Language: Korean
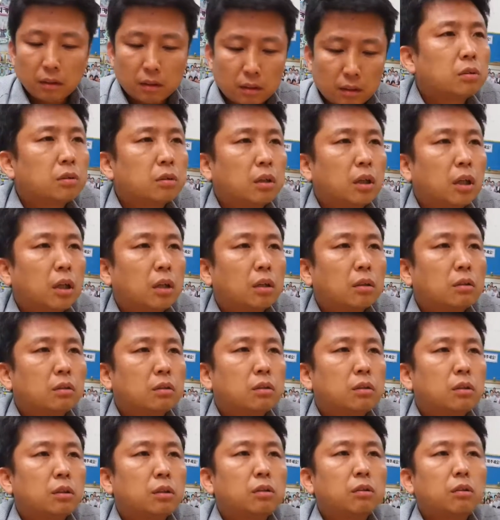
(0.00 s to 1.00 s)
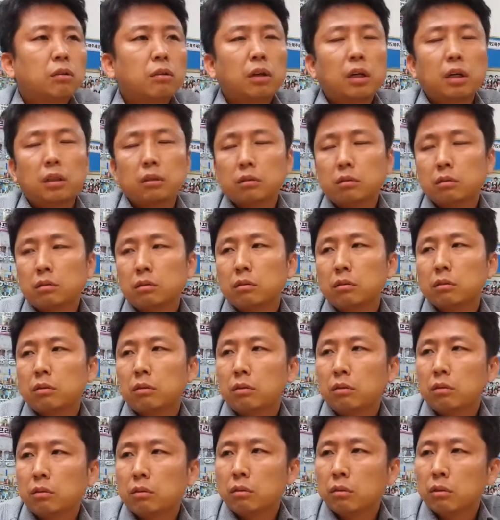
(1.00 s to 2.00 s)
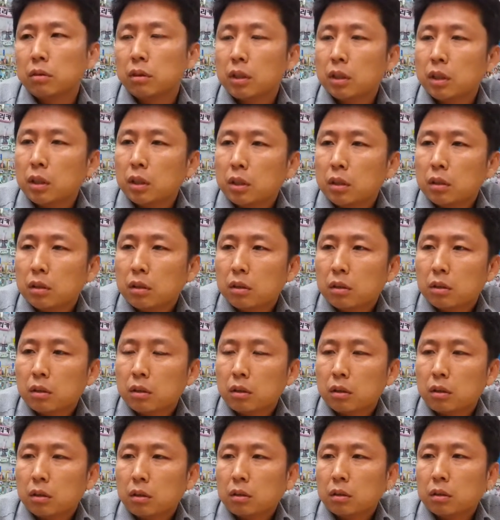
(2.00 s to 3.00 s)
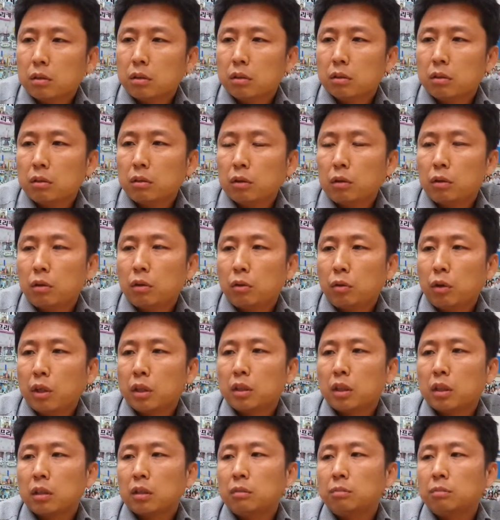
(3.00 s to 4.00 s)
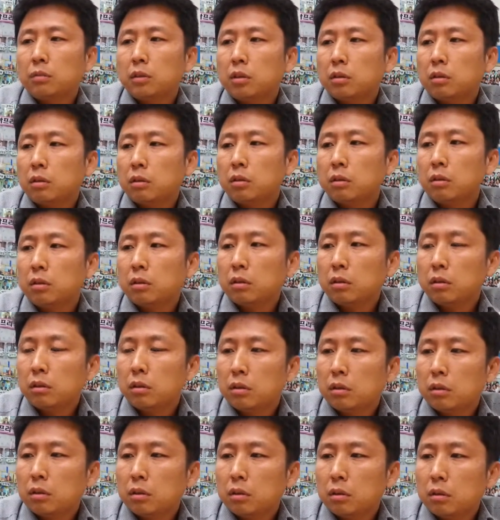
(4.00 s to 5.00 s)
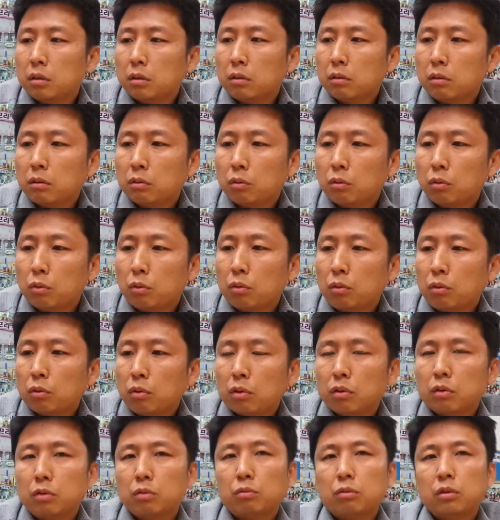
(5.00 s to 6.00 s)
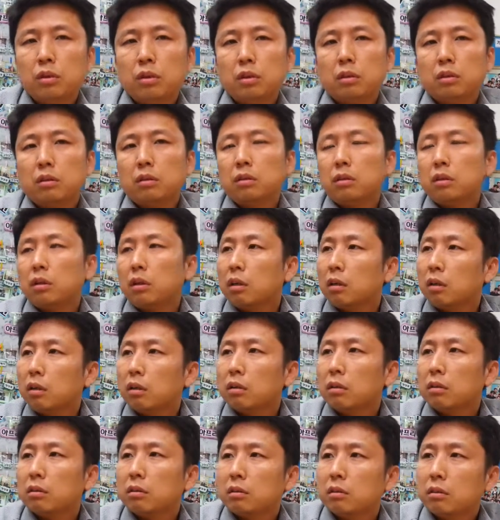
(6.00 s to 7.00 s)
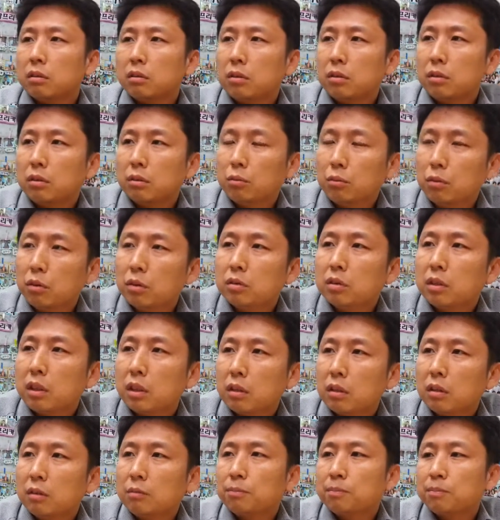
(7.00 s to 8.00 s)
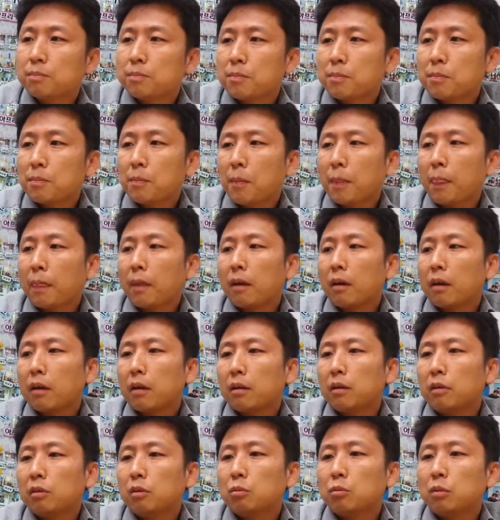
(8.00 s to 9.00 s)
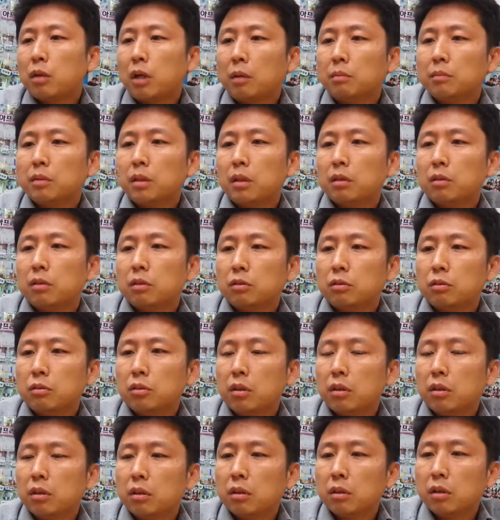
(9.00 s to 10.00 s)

전에 늘 이끌어가는 그런 어, 여러 회장님들 또 역시 우리 그 위원장님 음, 너무 감사드리고요.